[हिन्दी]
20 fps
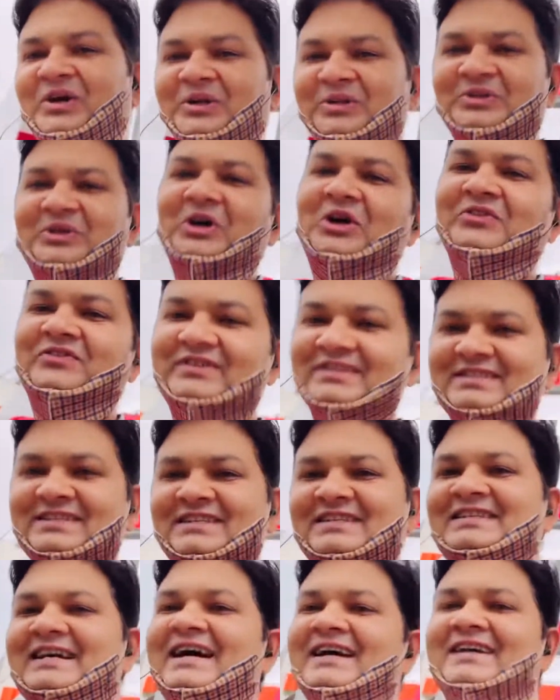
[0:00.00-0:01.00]
तो ऑफिस
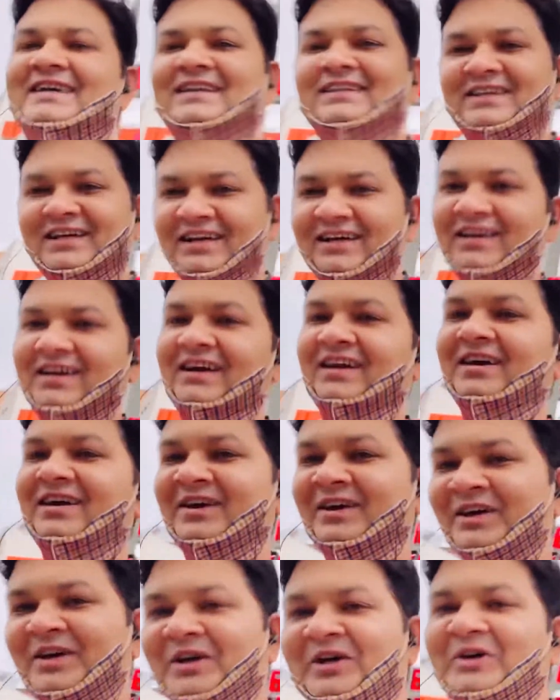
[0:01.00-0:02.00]
की साइकिल थी
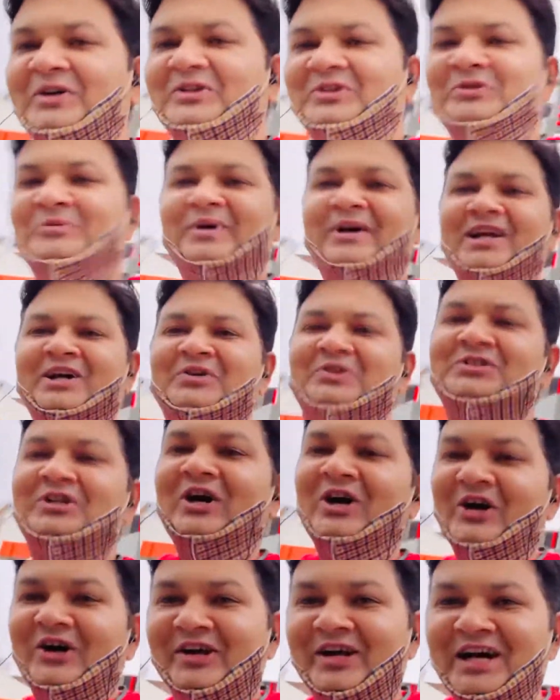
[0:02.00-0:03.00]
तो मैंने कुछ
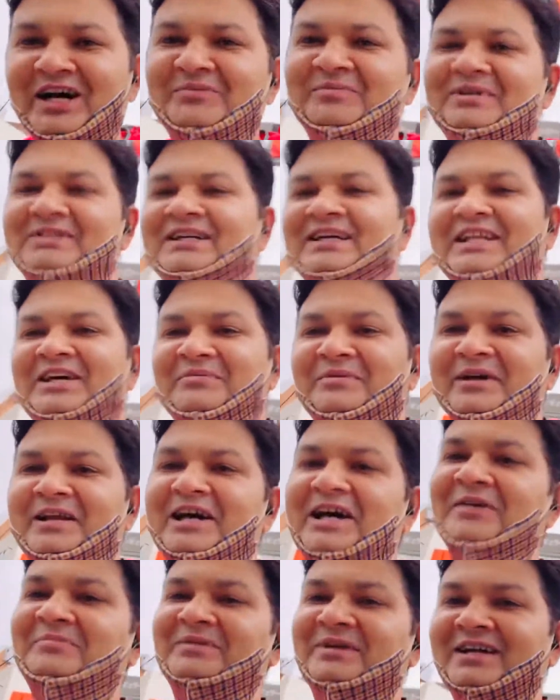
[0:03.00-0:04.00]
और नाम बता दिया मैंने
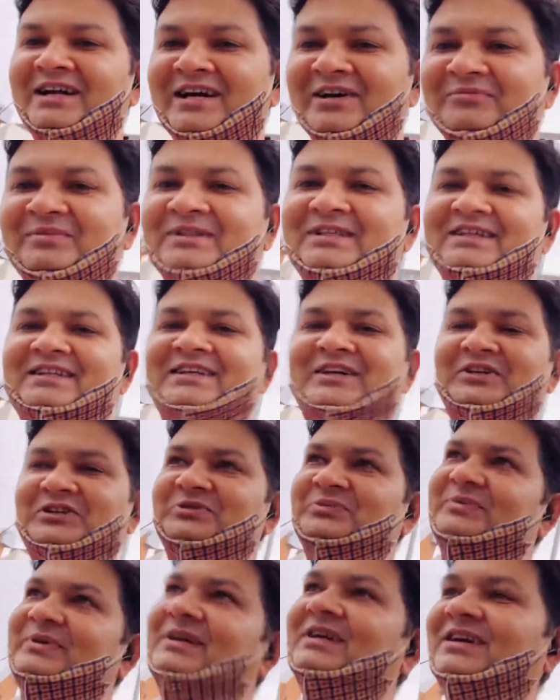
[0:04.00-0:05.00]
अपना नाम बता दिया
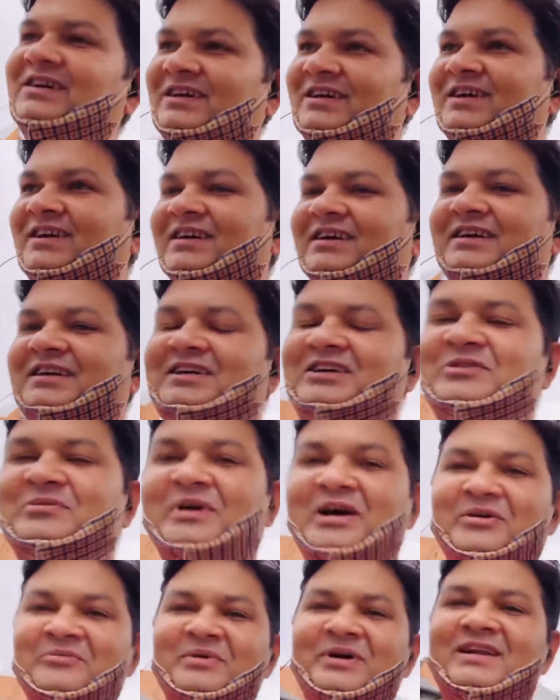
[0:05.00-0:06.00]
उस पर कि
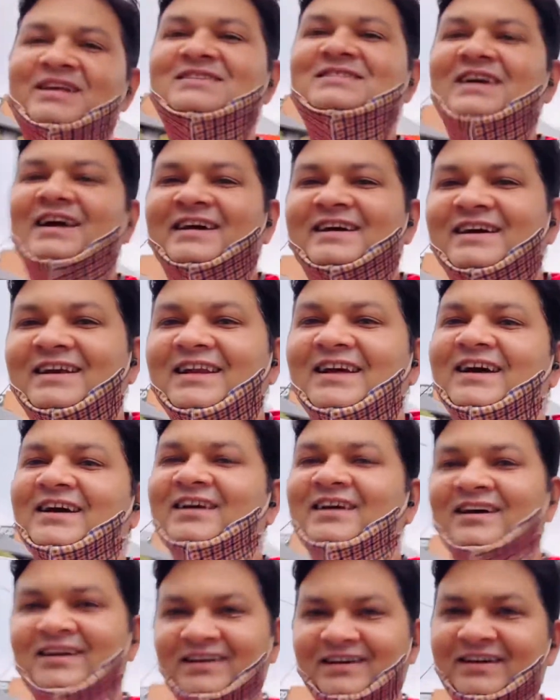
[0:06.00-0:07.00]
भाई मेरी साइकिल है
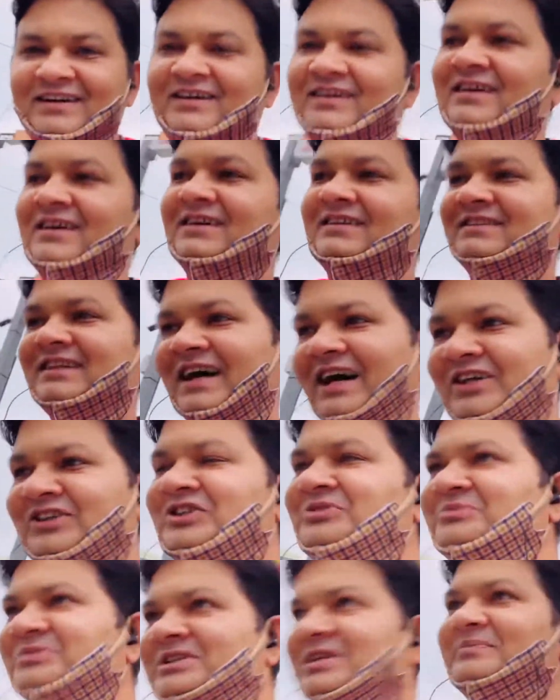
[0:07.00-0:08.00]
था
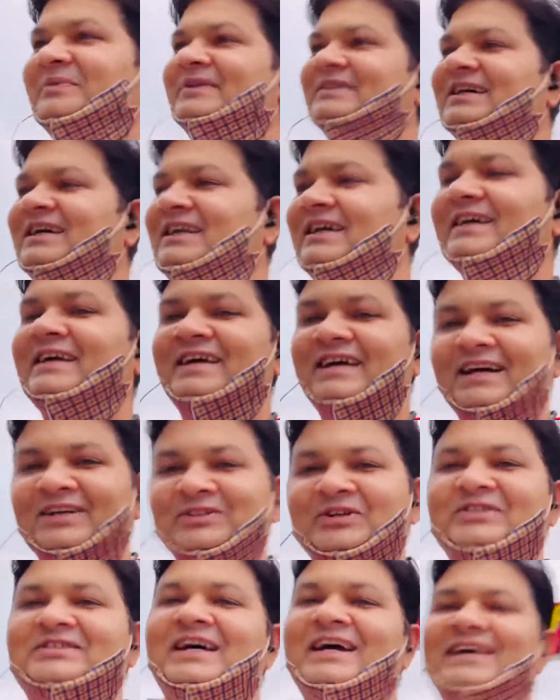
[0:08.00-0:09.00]
तो मुझे पता लेकिन एक
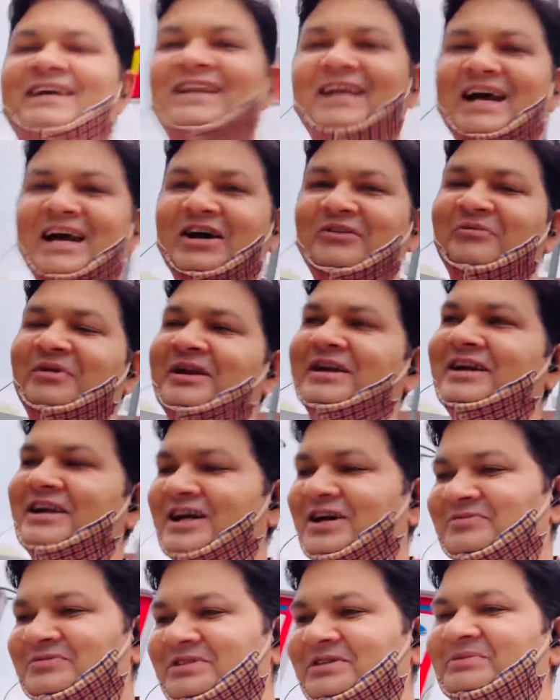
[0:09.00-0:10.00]
दो साइकिल है मेरे
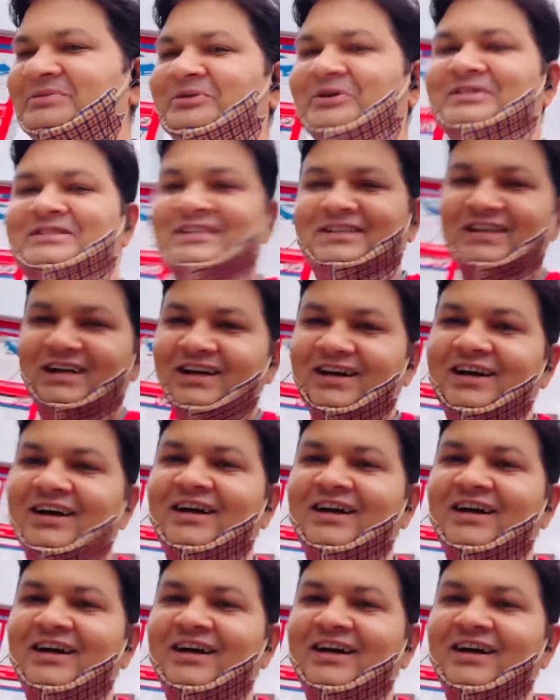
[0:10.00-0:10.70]
नाम से भी वैसे ना